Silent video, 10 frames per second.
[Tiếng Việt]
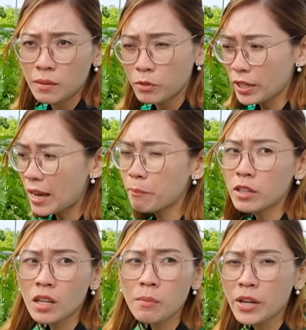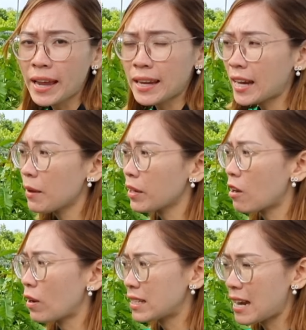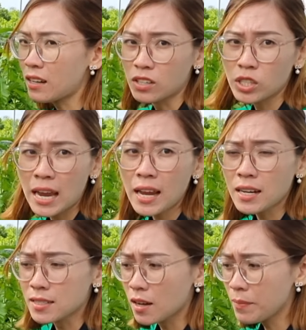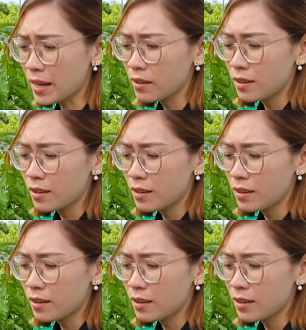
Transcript: 10 tháng mới tới 12 tháng là bắt đầu ra trái rồi, cho trái rất là sớm nha.